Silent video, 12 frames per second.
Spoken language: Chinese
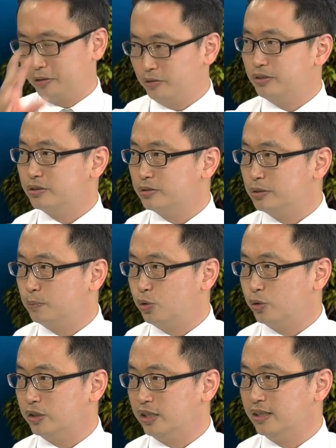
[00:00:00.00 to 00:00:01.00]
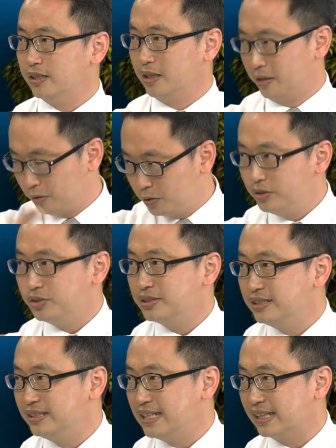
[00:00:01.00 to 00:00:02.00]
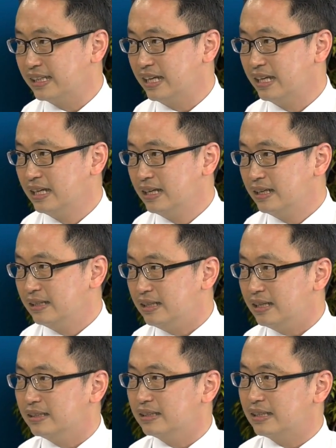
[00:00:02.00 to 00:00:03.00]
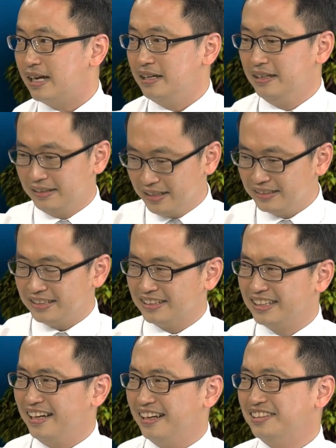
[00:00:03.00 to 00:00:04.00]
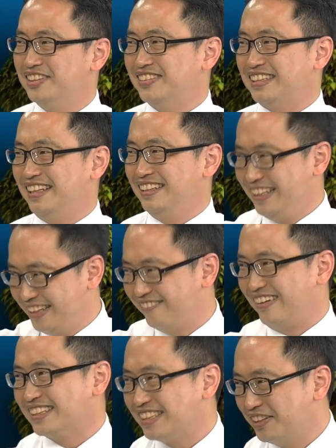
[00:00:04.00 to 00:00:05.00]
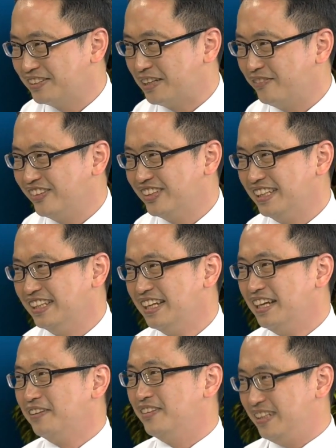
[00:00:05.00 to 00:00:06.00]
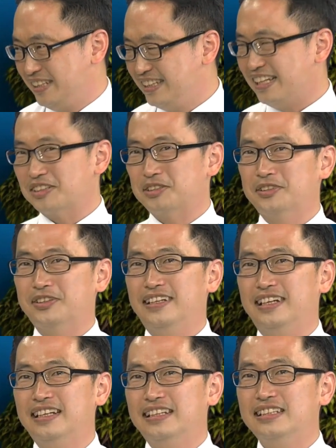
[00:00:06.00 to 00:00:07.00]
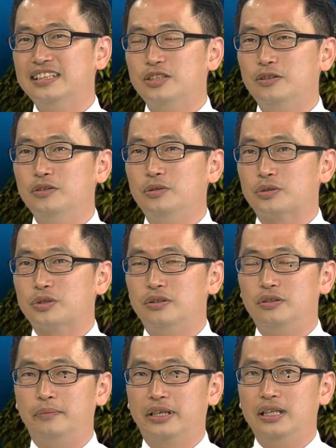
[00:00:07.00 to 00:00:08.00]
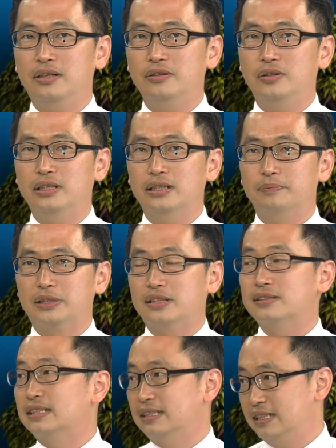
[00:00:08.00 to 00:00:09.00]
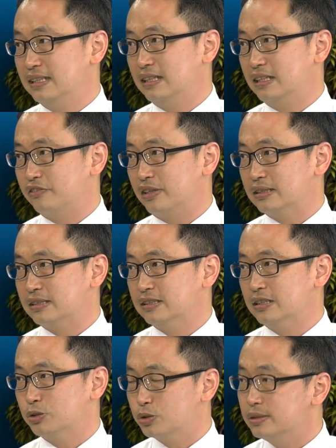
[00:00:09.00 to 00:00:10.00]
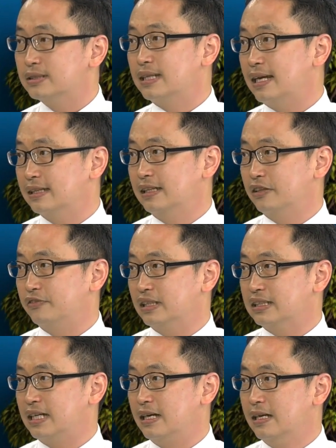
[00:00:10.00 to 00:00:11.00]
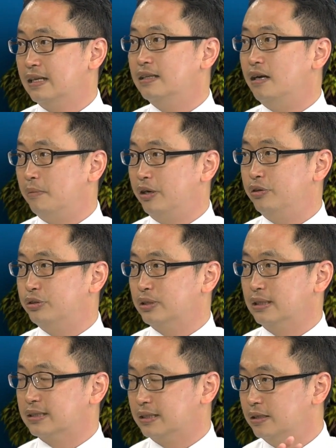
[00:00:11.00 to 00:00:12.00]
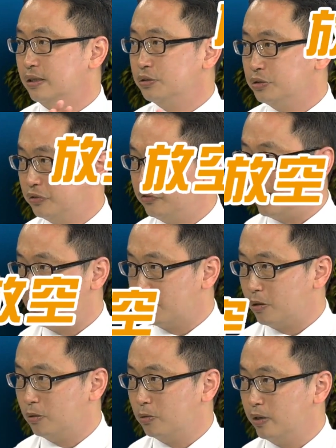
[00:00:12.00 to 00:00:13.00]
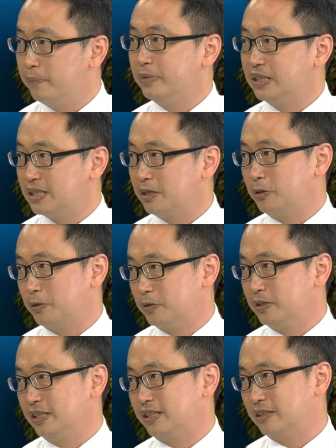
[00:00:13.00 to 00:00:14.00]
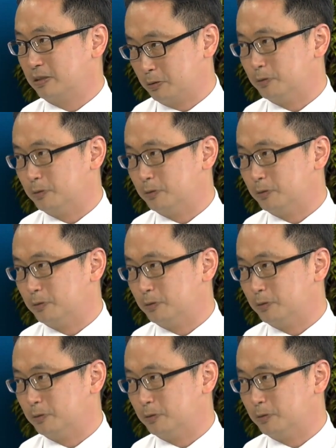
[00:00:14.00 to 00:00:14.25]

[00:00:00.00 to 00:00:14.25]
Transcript: 易就去破底。很容易就是一下跌，就空它。它它涨上来之后涨一点点，马上又在破底。对，琳达说，对了，这时候如果说我们要用一个比较省力的一个方式，顺着它的一个方向，那我们会选择去放空，会比较有利可图。